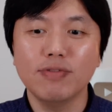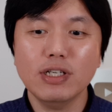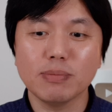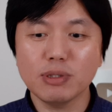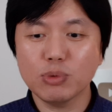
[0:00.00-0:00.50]
为
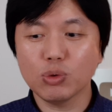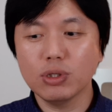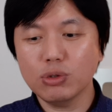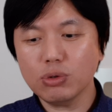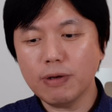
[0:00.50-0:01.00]
什么这么说
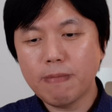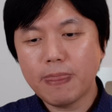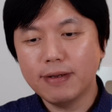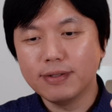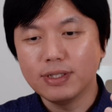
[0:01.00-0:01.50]
呢？就是说，
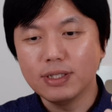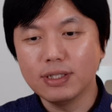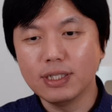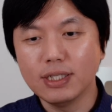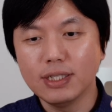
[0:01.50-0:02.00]

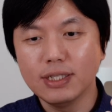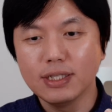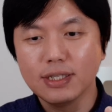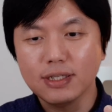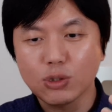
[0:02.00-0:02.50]

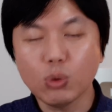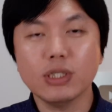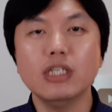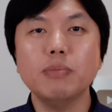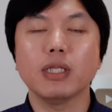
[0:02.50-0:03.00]
你从
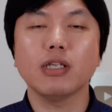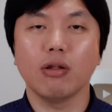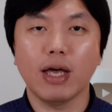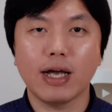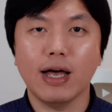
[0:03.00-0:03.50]
习近平的角
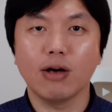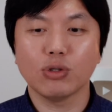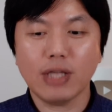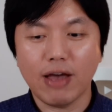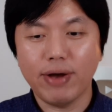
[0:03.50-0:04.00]
度来看啊，
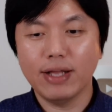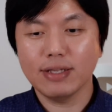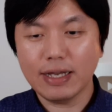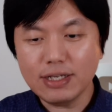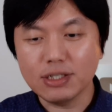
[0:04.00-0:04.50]
说台湾
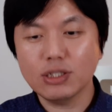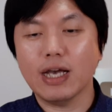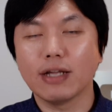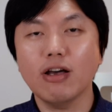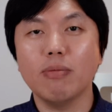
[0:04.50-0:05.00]
他一直
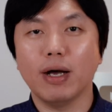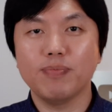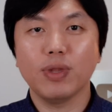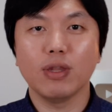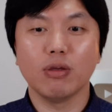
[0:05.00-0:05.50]
强调嘛，
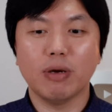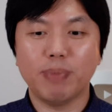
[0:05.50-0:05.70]
对吧？